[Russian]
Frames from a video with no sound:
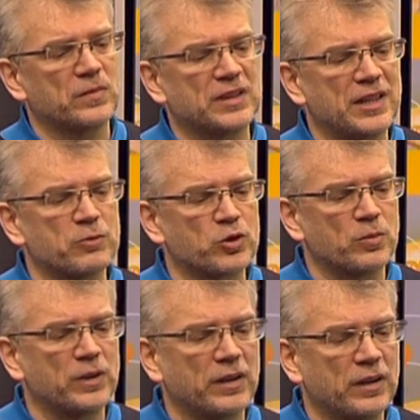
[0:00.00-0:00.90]
тем,
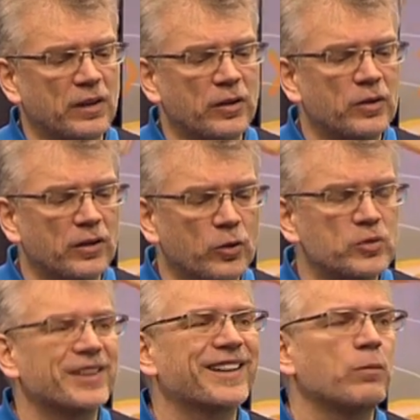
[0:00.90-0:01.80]
чтобы
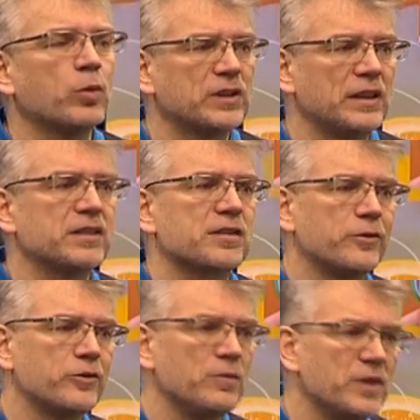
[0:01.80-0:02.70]
люди работали с
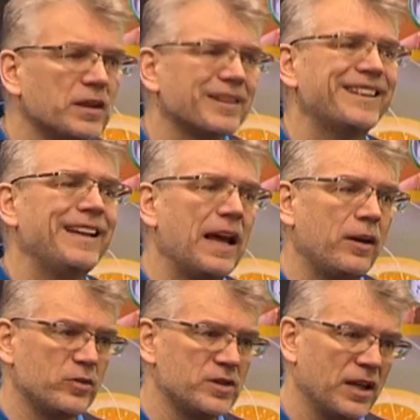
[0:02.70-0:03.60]
людьми для
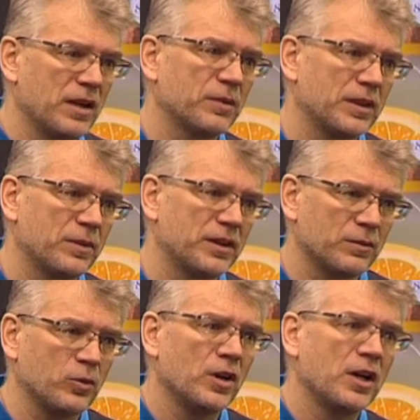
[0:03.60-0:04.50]
людей.
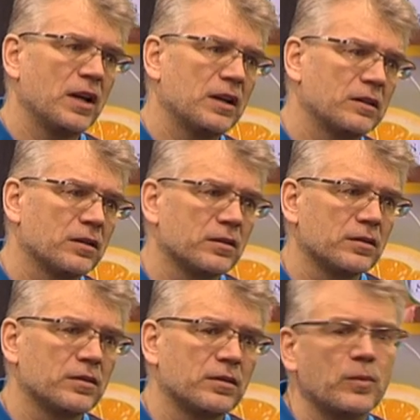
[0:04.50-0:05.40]
Поэтому, угу.
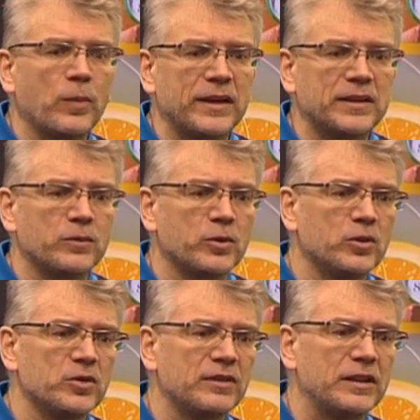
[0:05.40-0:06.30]
э, поэтому
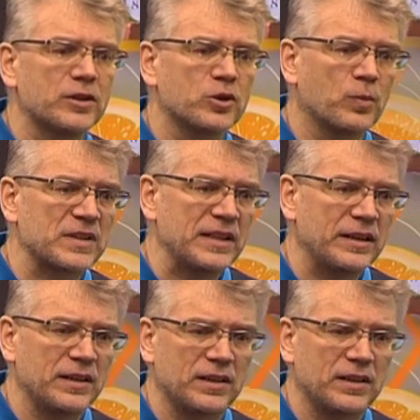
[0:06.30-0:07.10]
неудивительно, что последние